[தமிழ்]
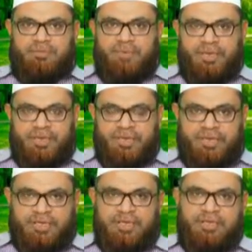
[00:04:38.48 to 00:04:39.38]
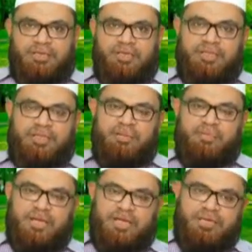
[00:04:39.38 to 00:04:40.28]
மனிதனுக்கு இந்த
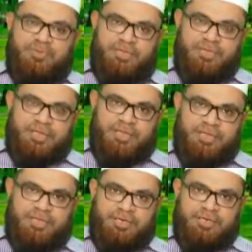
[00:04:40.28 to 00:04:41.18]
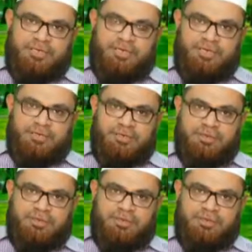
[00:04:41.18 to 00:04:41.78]
பாக்கியம் இருக்கிற அதே நேரத்தில்